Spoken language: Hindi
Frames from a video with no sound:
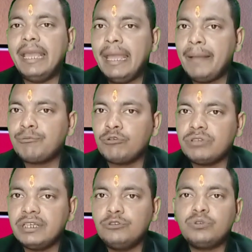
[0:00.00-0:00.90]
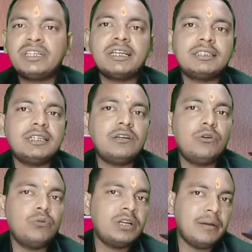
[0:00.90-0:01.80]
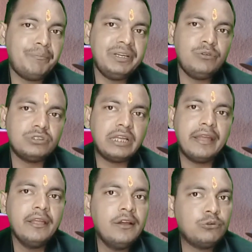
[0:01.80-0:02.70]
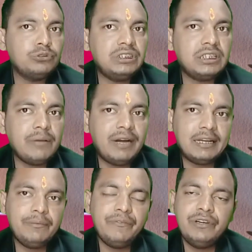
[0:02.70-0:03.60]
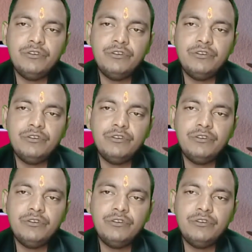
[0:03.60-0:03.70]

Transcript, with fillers: रिलेटेड जो भी ऐप्स होते हैं जो ट्रस्टेड लोन कंपनी होता है